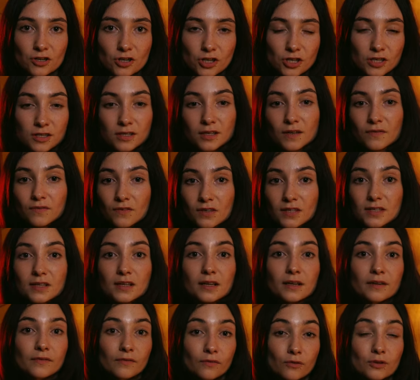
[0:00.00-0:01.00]
жизни не
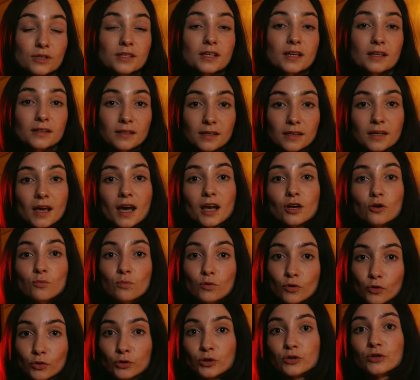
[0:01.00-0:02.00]
видели. Вот за это я
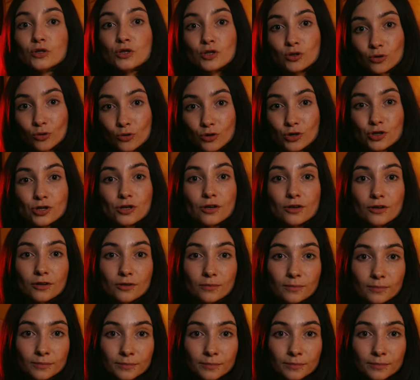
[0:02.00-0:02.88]
люблю этот источник.